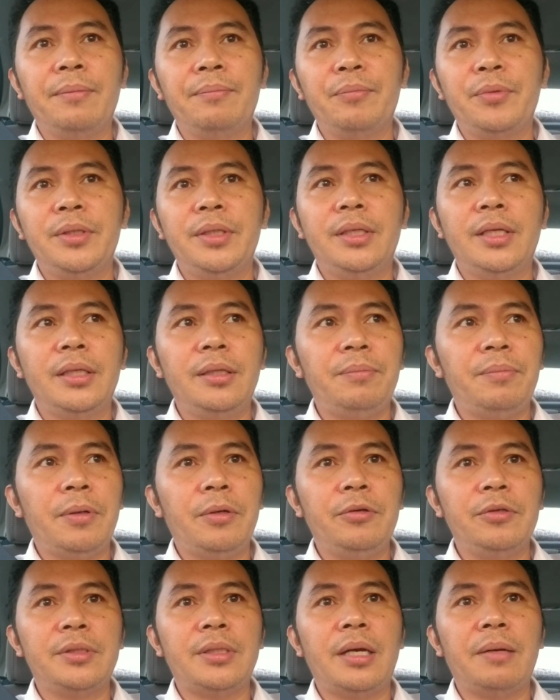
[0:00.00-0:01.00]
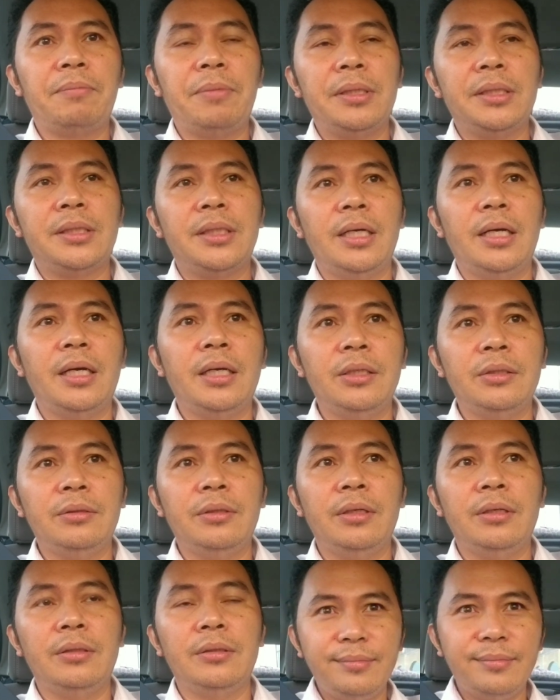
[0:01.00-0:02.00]
ang pwede natin pag-usapan sa ngayon
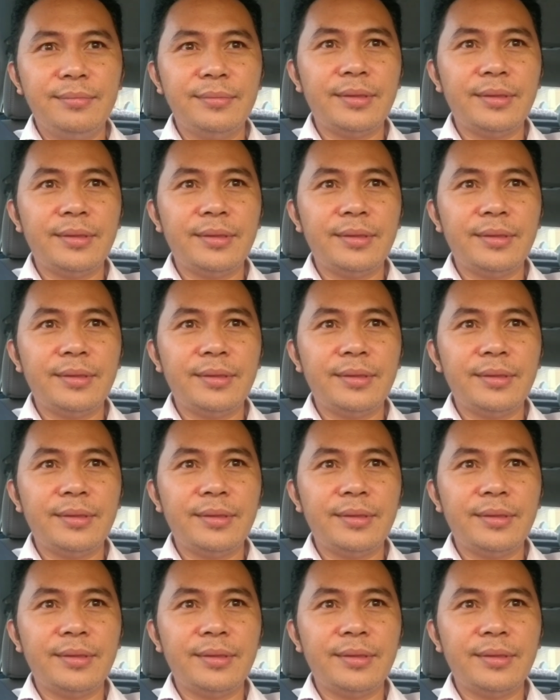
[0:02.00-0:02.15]
ano